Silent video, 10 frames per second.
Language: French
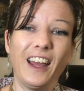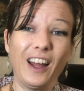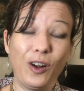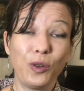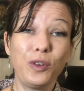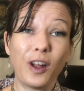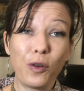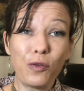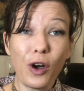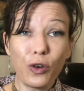Alors nous
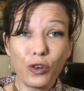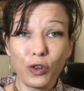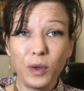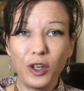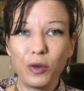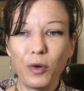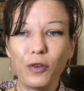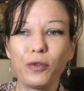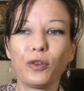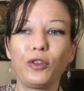allons voir aujourd'hui comment
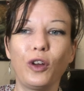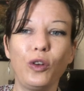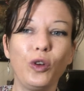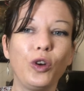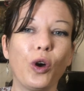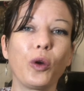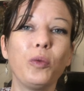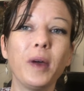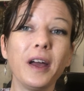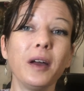fonctionne le corps
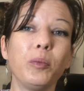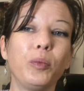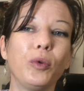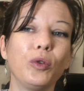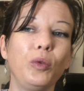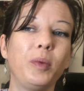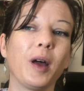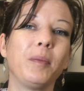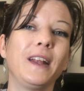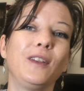humain pour nous
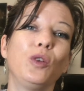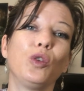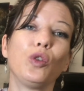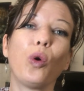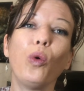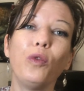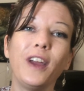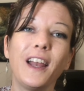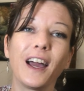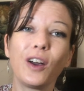permettre de
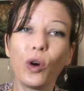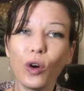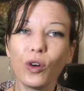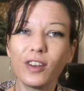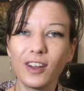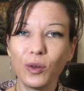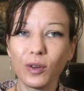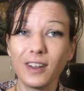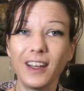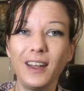trouver la cause et
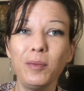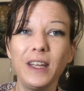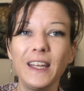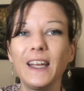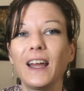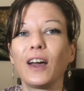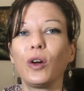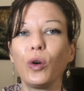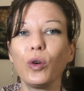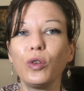donc d'éliminer la
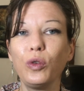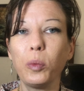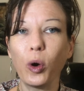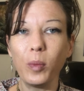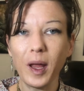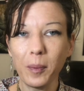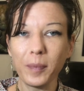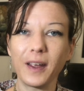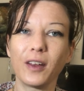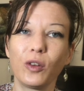cause du problème
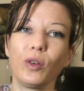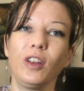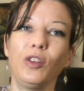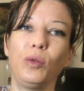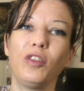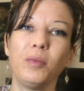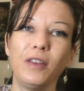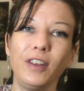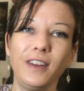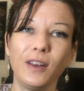car ceux qui suivent
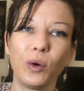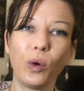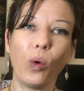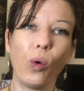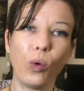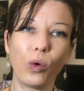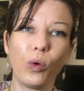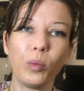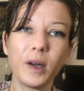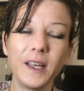mes vidéos ont
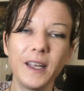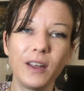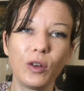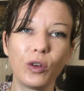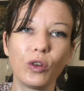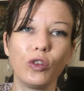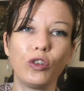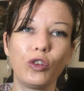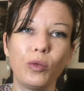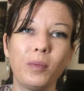compris que
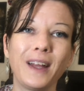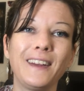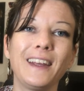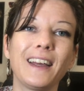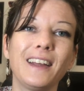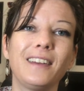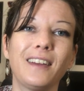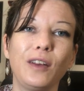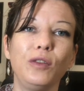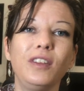je m'intéresse
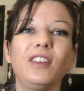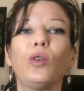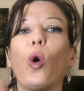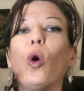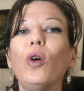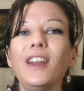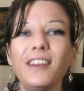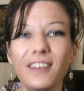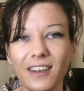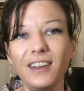à une vision
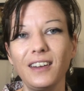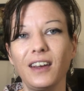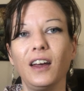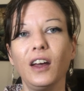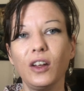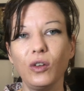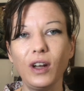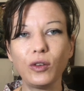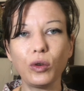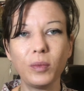holistique de
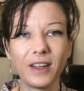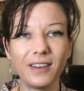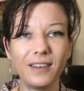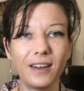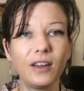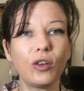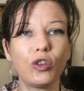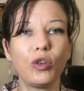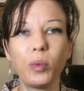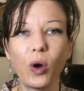l'être humain, c'est-à-dire
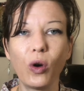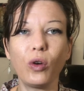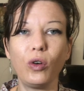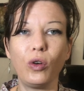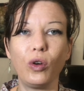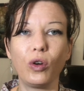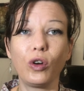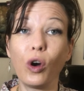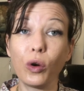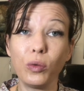que je prends le
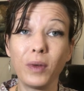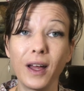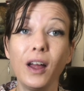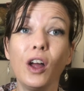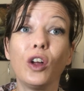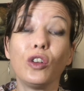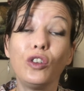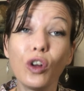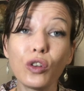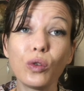corps humain
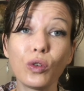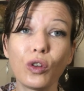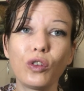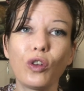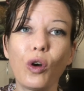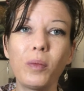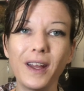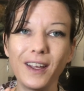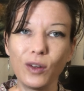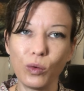dans son ensemble
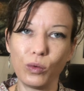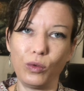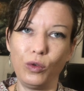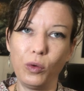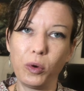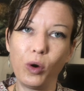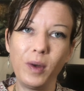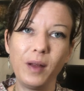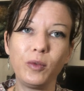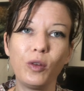et non le
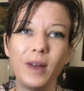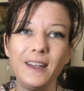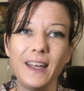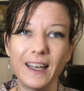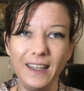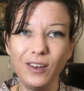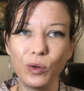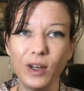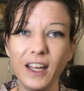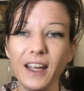problème de manière
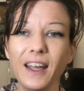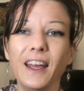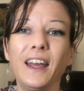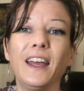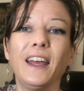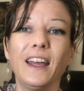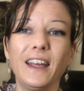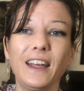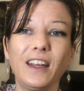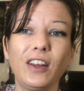isolée.
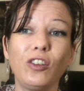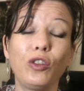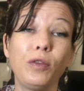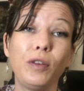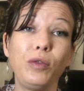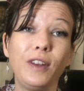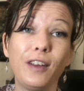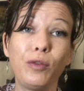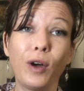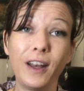Et je vais vous
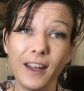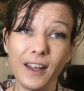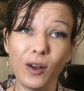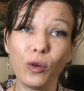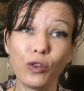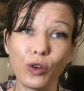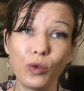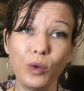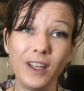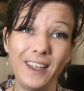dévoiler
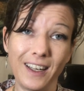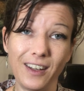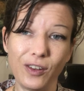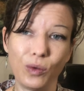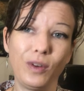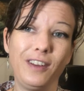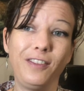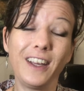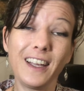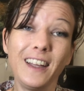aujourd'hui quels sont les
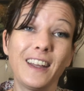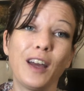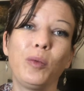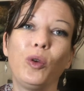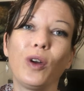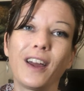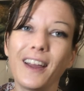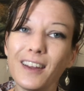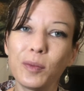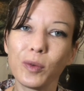véritables
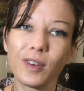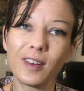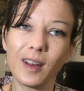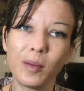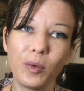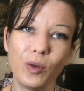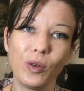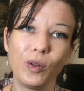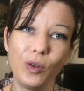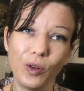
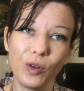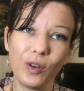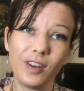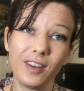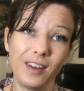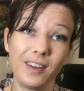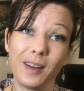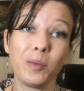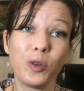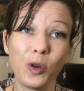responsables de ces
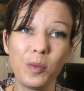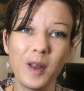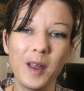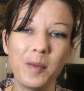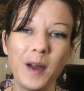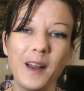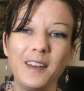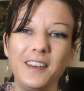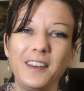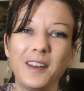symptômes et
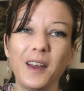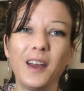maladies.